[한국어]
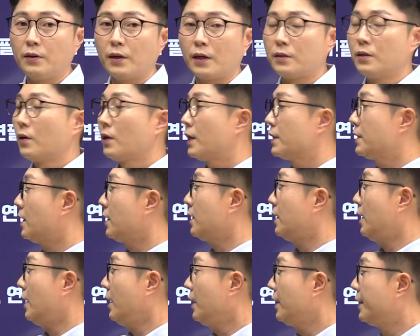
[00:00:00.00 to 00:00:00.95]
그래서
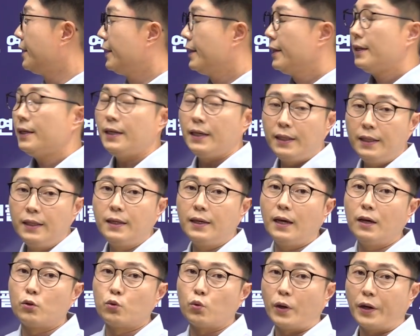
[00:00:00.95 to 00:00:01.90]
계산기 있는
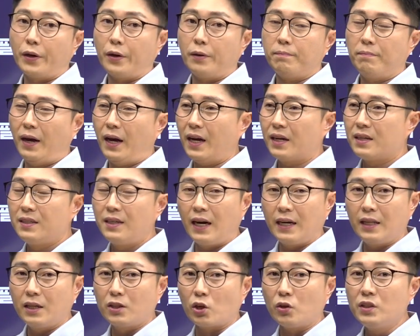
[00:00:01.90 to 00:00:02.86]
게 좋아요. 막 그
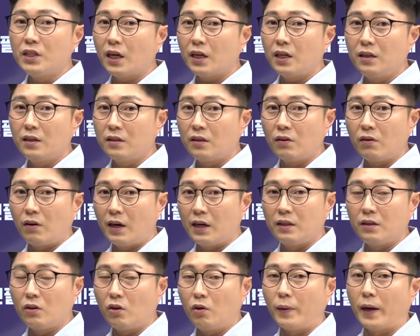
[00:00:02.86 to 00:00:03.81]
안에 전자기능 들어가
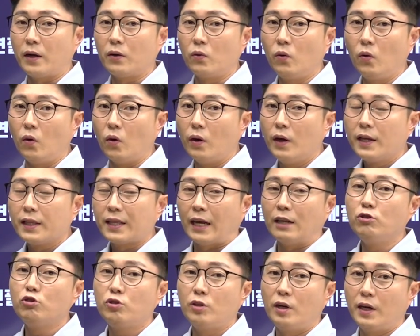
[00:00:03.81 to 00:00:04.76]
있는 거 말고
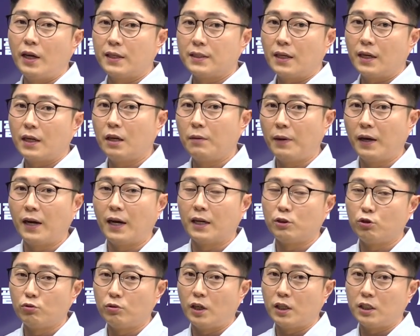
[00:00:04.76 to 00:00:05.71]
단순한 계산기만
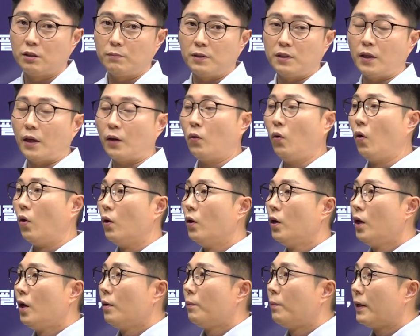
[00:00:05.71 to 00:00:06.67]
가지고 가시면 되고
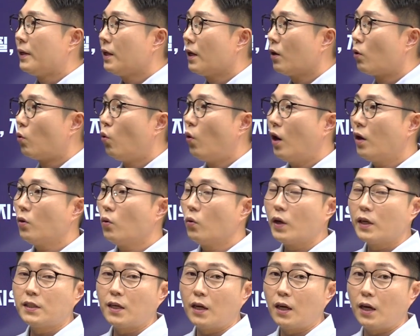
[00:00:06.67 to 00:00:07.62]
만약에 공학용
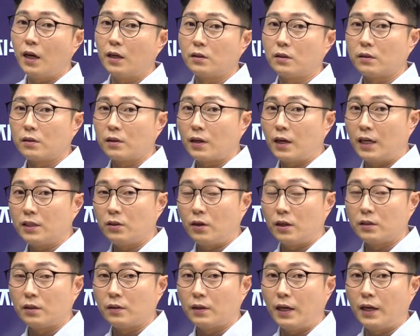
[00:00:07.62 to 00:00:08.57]
계산기 가셔,
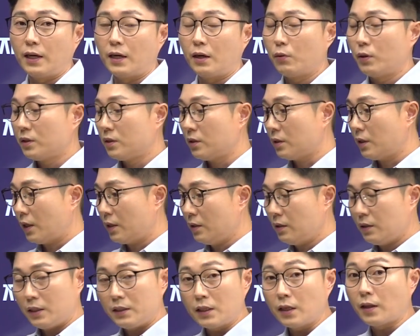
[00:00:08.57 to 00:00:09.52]
가져가셨다라고 했을
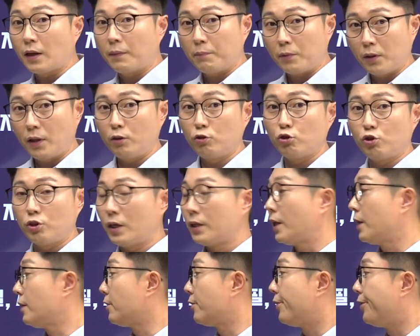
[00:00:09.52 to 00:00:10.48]
때는 리셋 한번 해주셔야
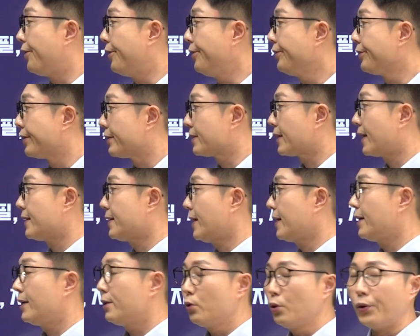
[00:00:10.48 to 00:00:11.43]
되는 거. 그래서
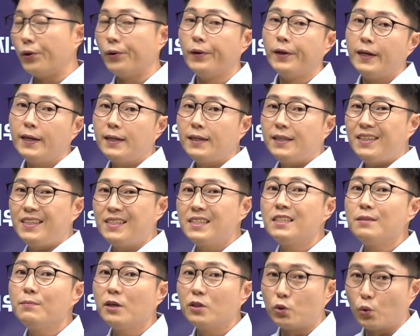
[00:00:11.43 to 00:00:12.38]
계산기도
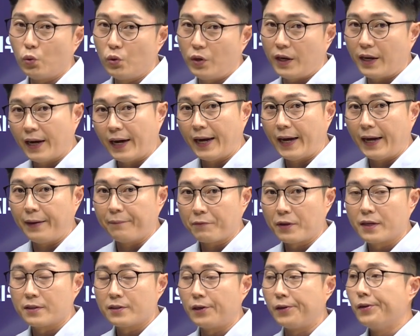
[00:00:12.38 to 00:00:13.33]
있으면 좋으니까
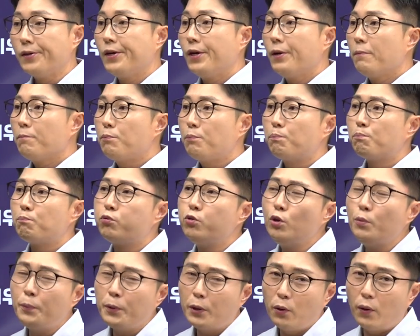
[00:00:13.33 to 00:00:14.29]
그래서
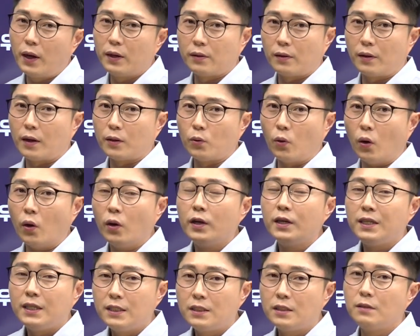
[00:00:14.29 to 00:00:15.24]
불필요하더라도
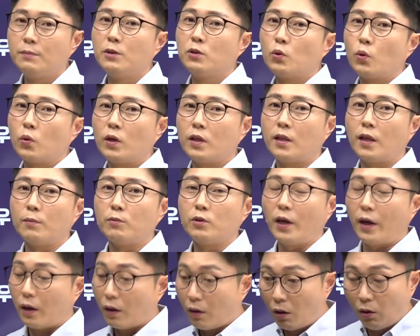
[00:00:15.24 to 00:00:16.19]
있으면 좋기
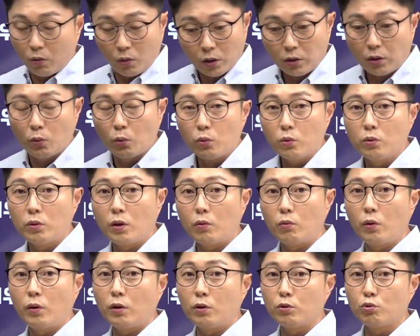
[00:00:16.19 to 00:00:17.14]
때문에 컷 갖다
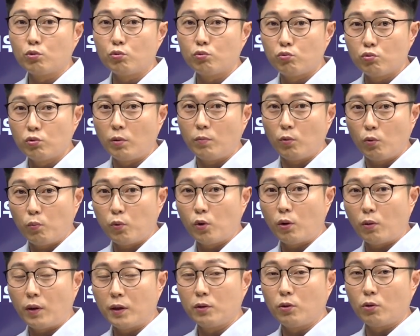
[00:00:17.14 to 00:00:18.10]
놓는다고 해가지고 누가 뭐
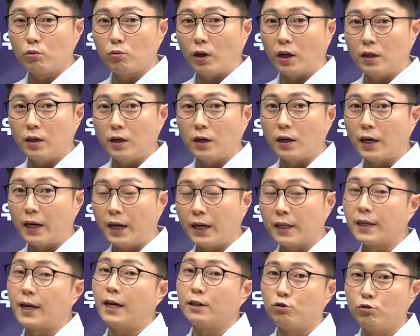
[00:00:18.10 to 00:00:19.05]
뭐라고 하는 것도
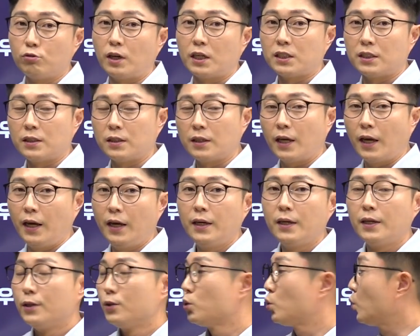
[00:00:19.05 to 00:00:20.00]
아니니까 가지고 가시는 게
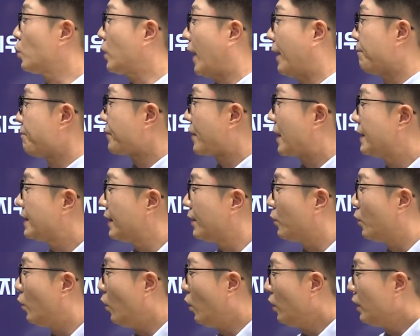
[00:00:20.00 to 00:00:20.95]
좋다.
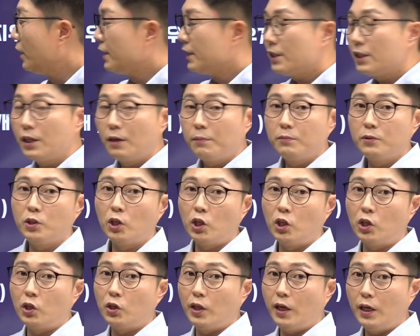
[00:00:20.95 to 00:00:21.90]
자리고 그 시험
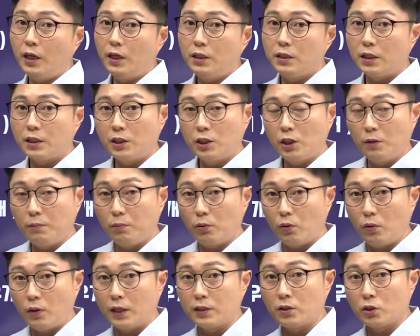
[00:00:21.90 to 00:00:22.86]
전에 이제 시험
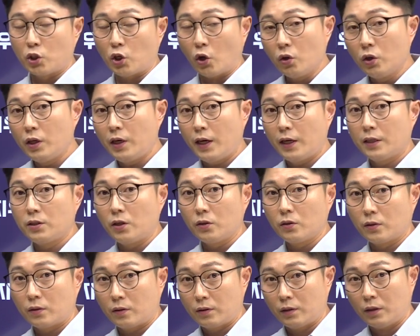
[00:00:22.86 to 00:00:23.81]
보러 가서 정리해서
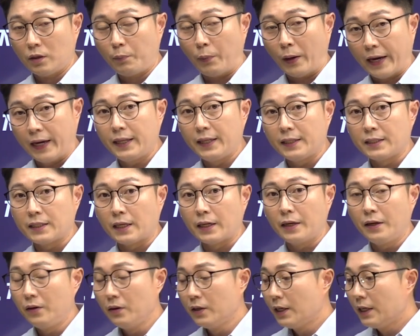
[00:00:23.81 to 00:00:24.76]
그 봐야
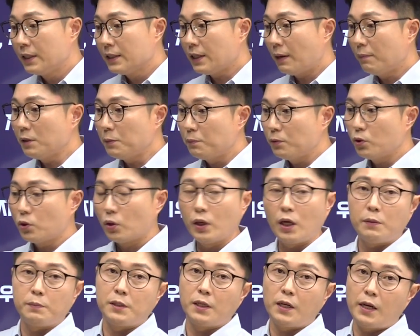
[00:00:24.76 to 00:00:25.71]
되잖아요. 30분
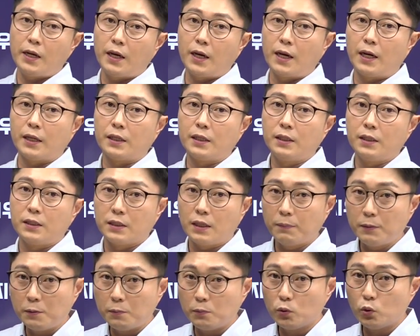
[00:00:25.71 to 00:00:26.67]
전에 입실이니까는
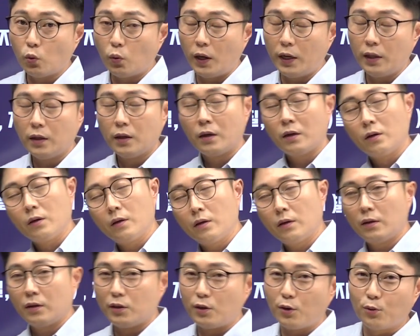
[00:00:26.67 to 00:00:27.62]
30분 동안
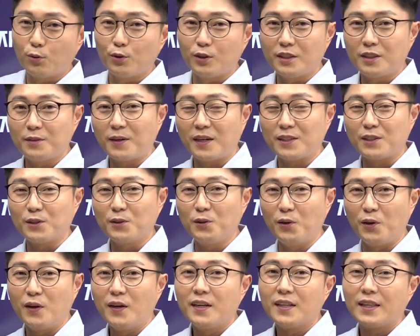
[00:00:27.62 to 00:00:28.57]
어 이러고 있지
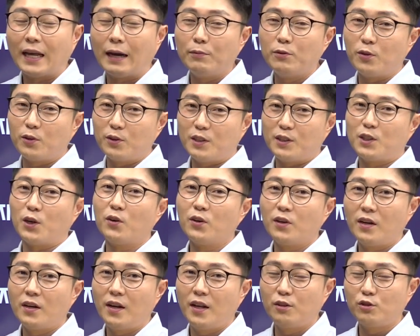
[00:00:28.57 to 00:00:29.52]
마시고 남은 것들
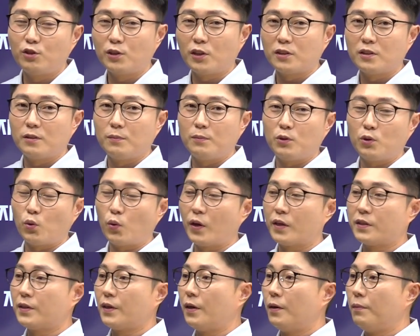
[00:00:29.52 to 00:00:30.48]
정리를 해 두셨으면
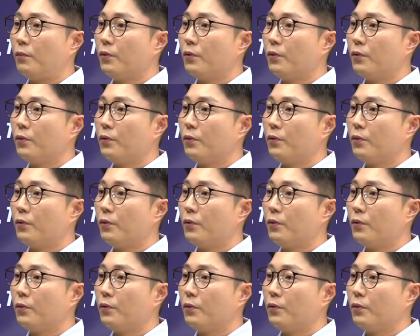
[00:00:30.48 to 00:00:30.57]
좋겠어요.